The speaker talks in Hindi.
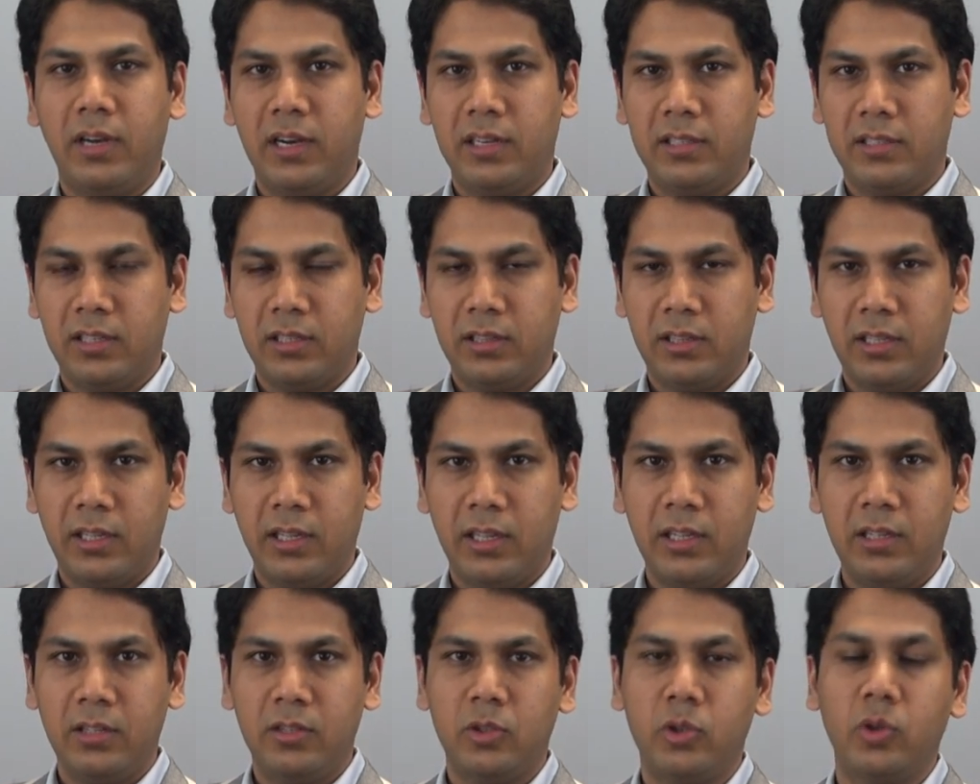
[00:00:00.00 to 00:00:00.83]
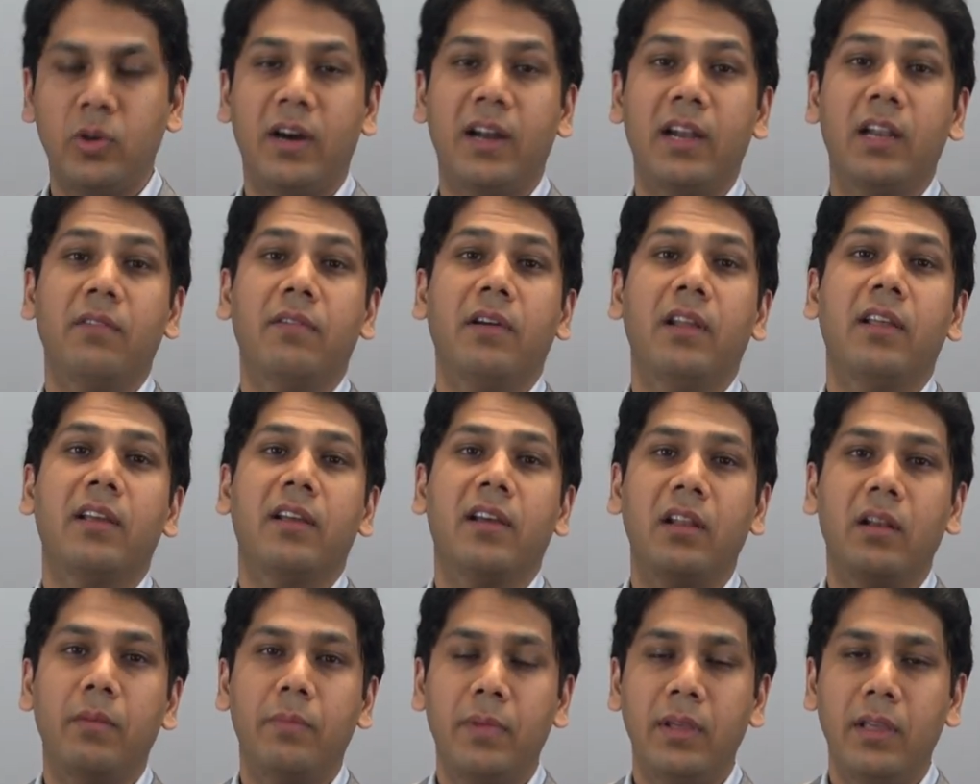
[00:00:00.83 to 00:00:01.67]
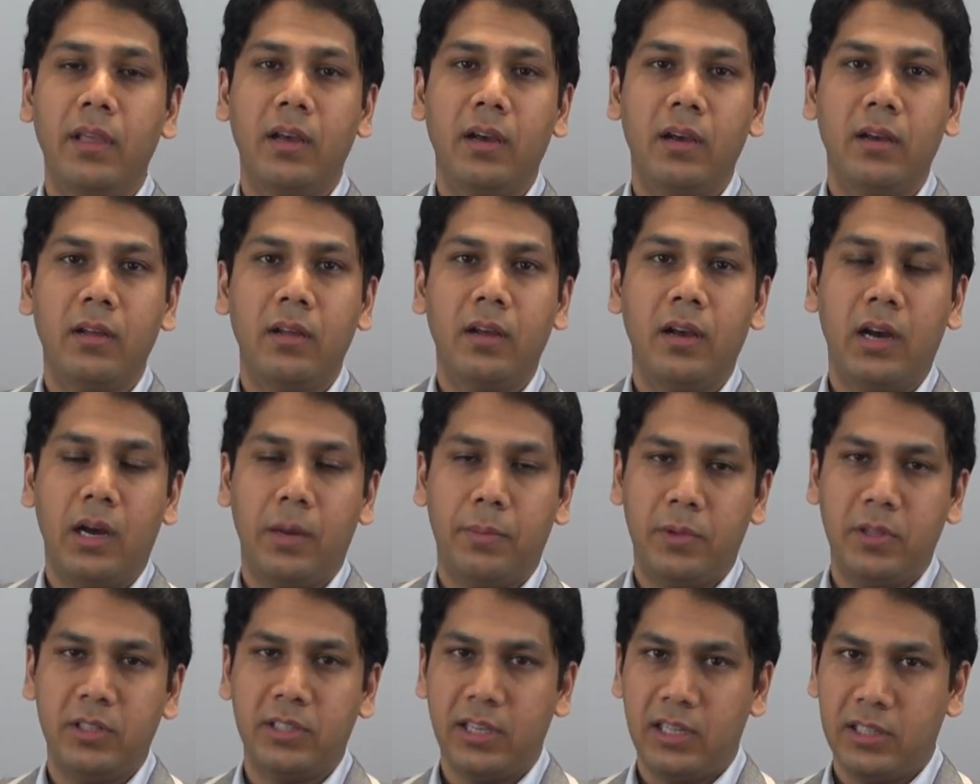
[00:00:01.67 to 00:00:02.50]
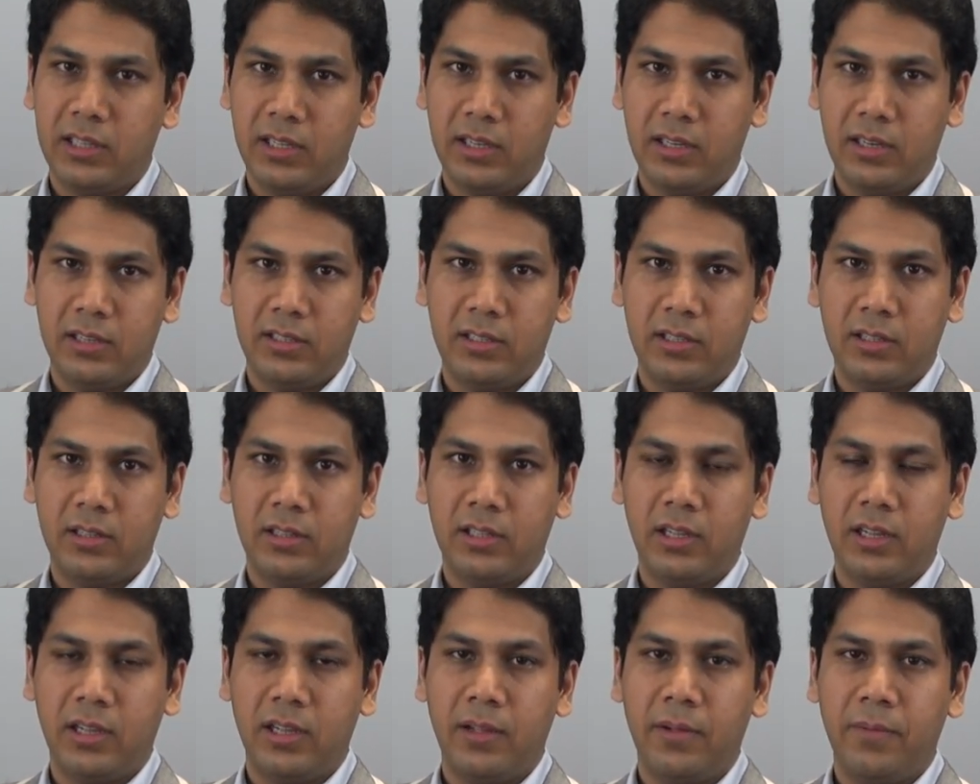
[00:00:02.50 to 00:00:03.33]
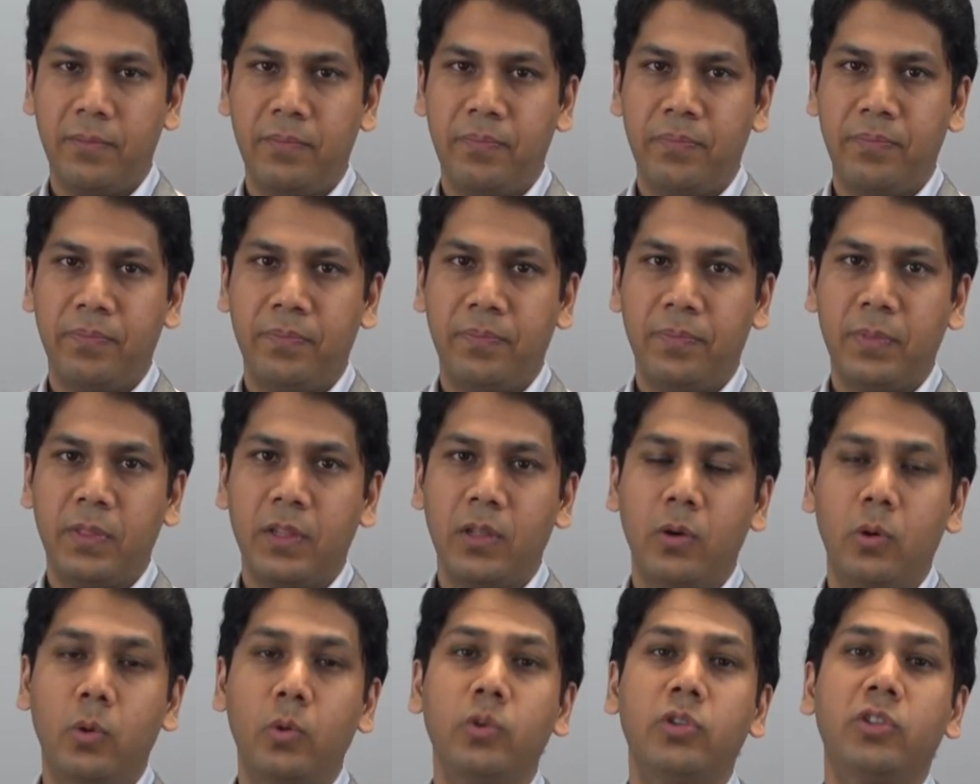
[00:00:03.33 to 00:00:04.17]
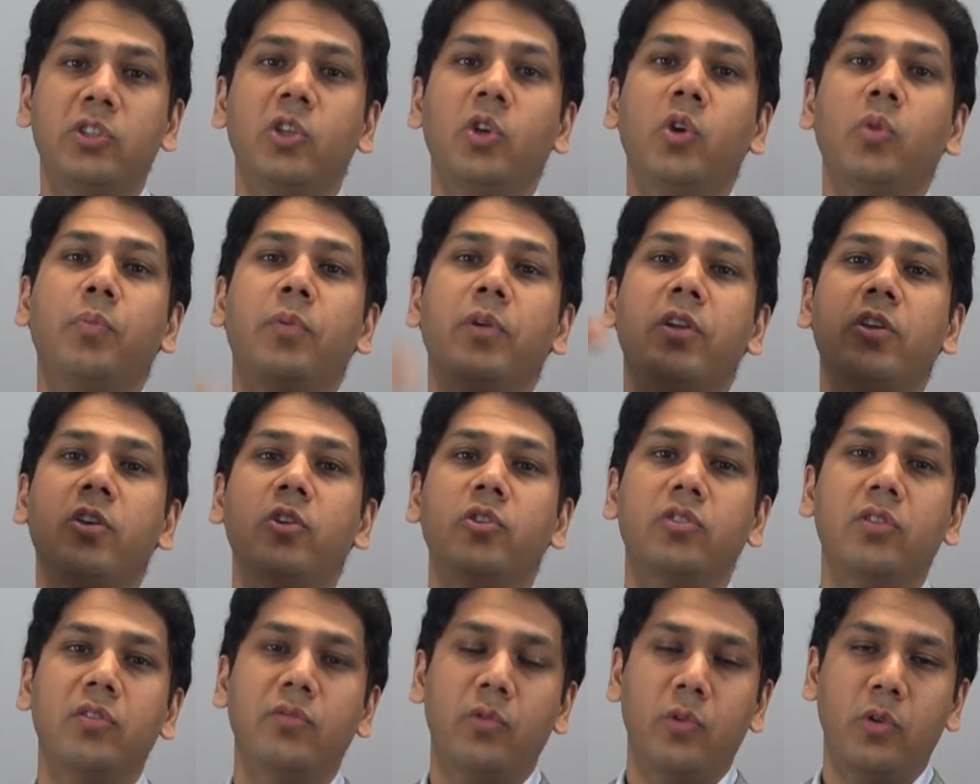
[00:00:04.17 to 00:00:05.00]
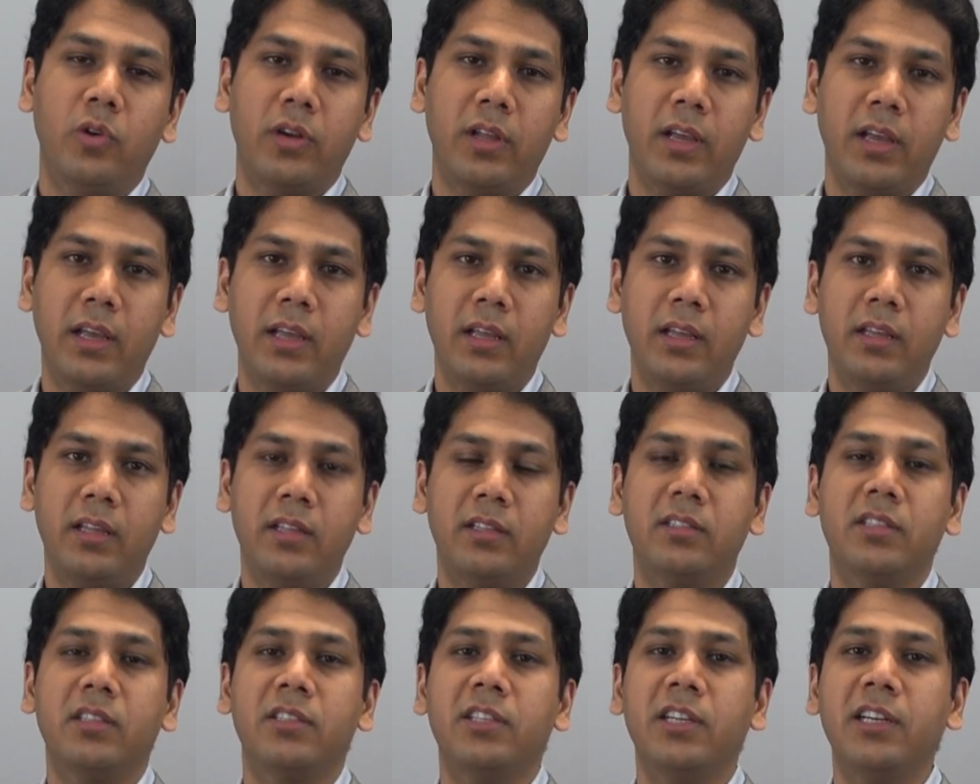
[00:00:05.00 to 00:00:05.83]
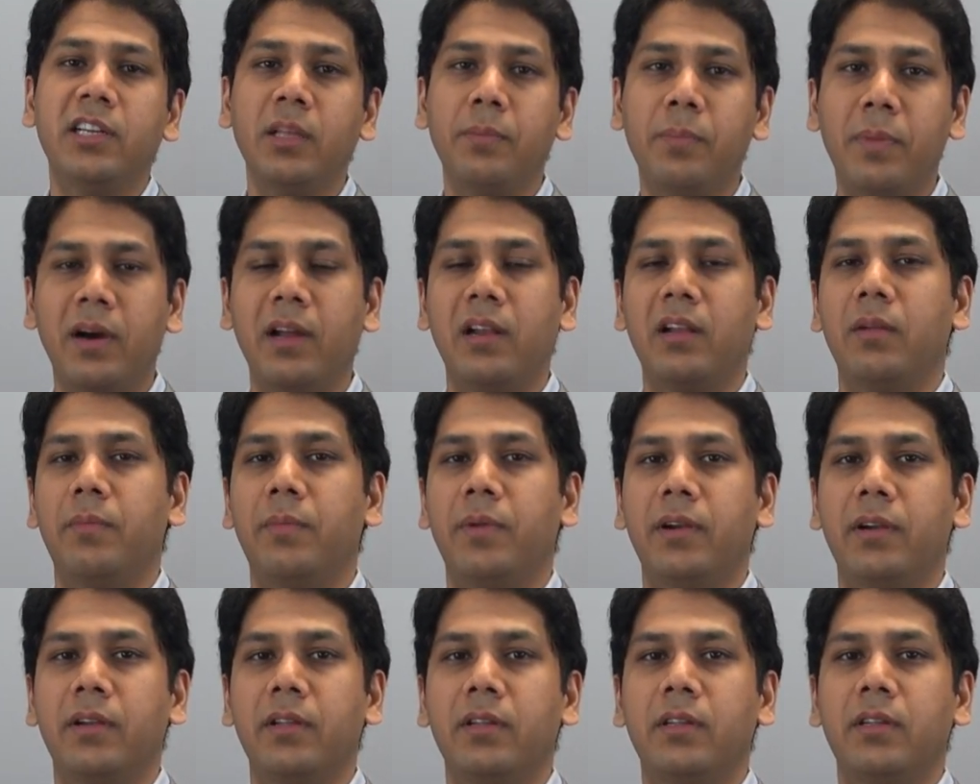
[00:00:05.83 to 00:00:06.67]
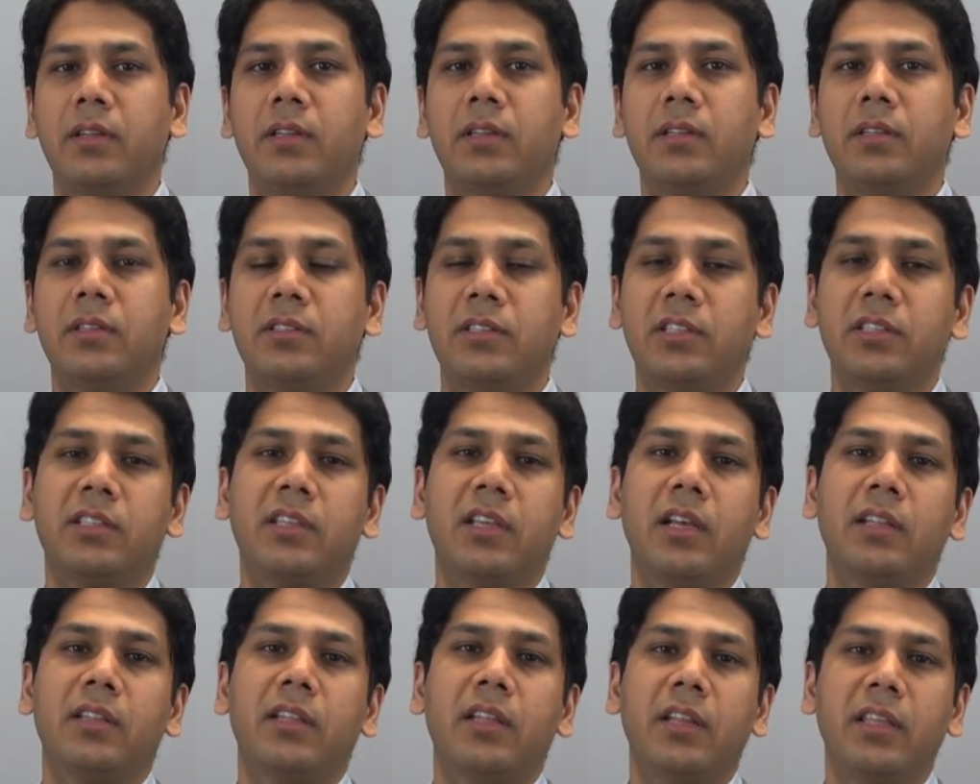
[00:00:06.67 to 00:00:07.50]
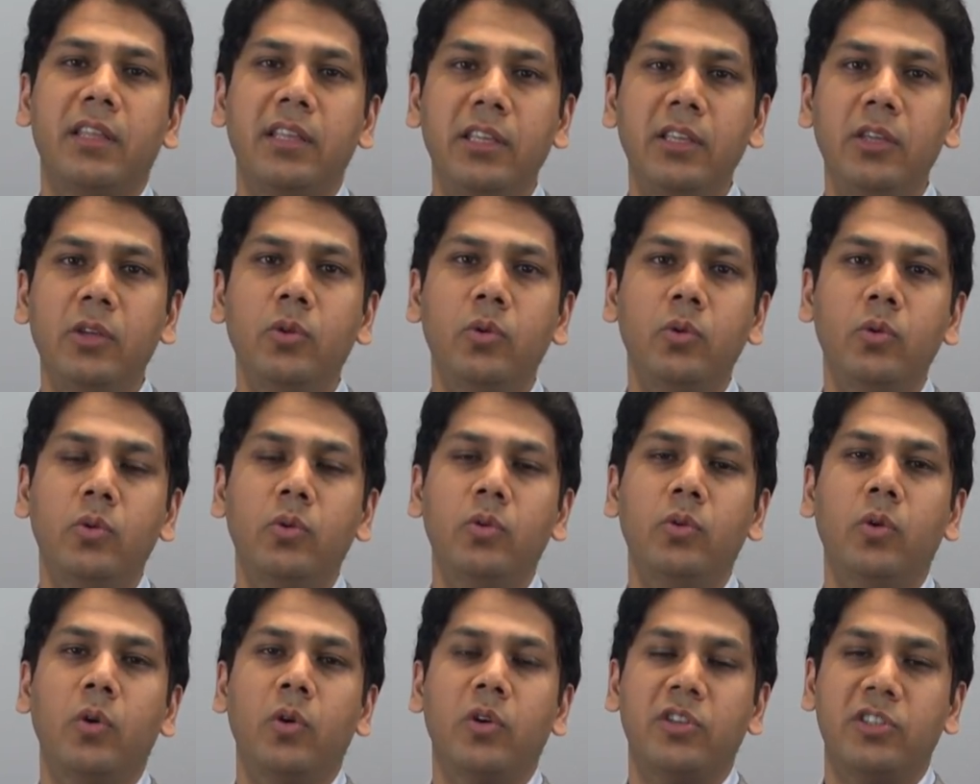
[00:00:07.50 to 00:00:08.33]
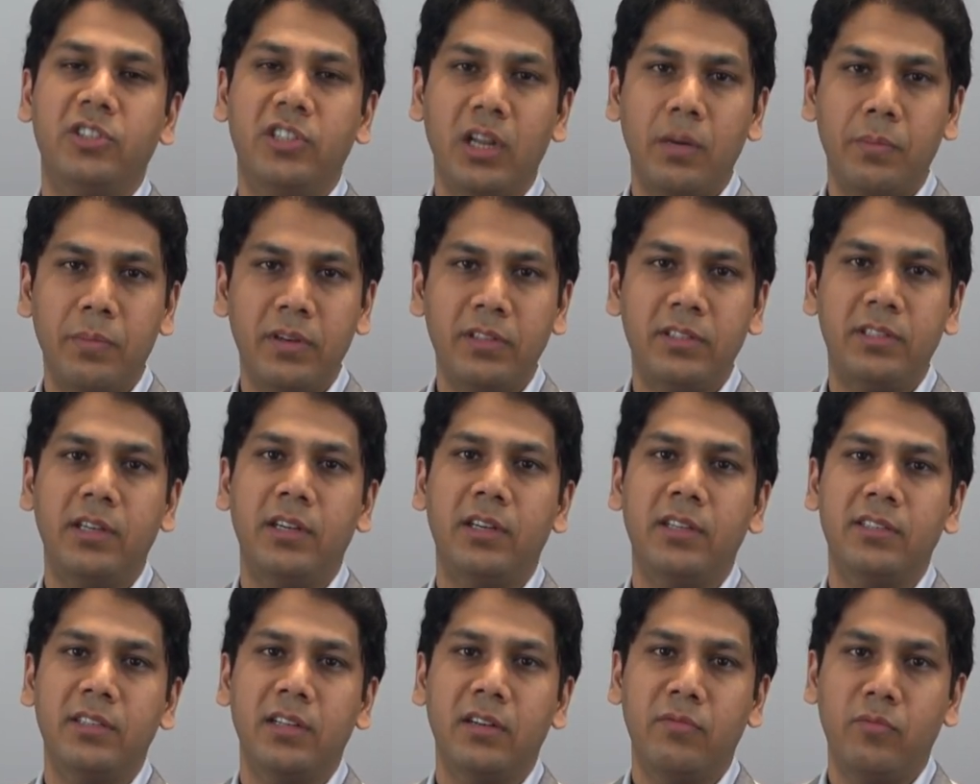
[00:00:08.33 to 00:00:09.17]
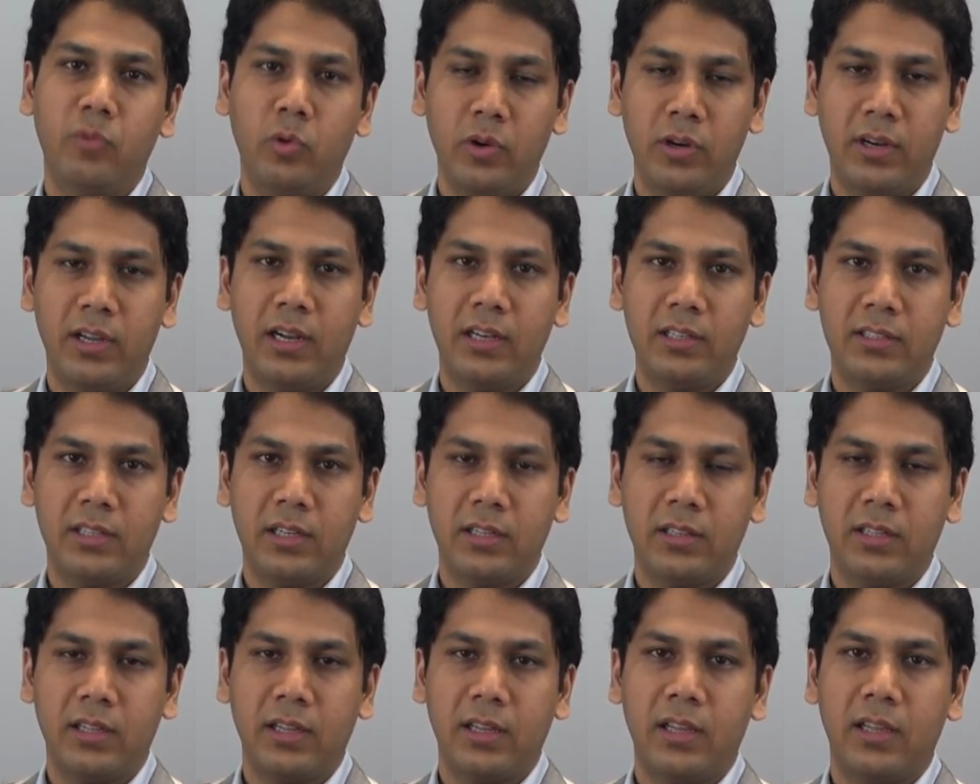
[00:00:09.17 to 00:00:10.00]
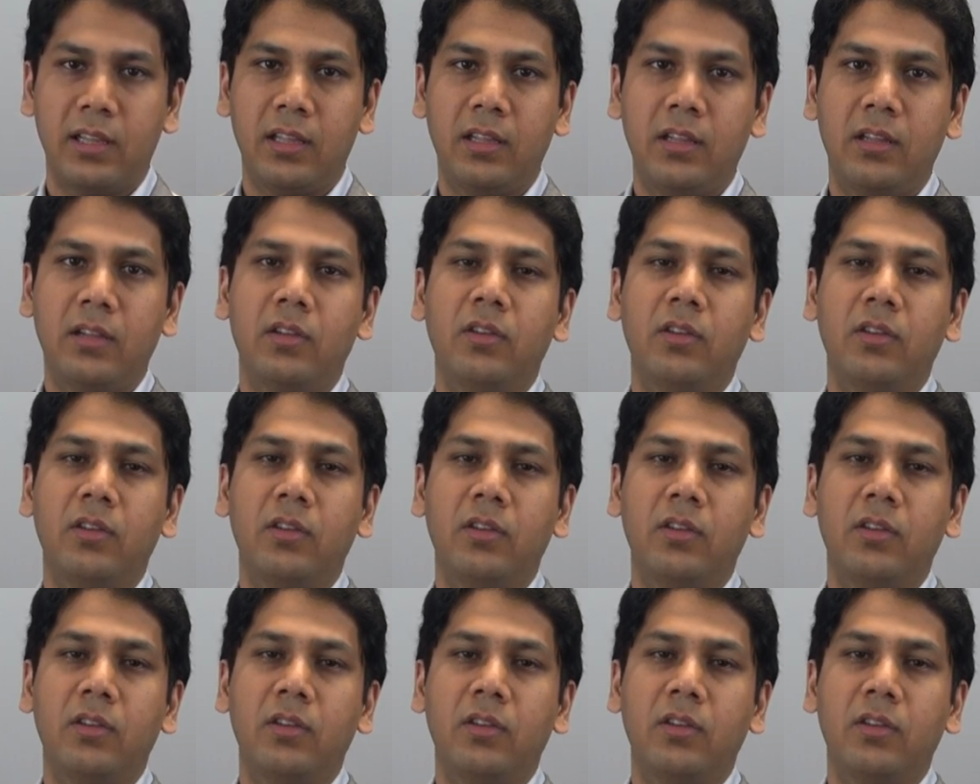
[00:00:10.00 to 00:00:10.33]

डाल सकते हैं जो आने वाले कल में आपकी सहायता कर सकता है उससे ऊपर की जो वोट है इट्स सिटी पार्लियामेंट जिसके अंदर ईयू e और जर्मन सिटीजन वोट डाल सकता है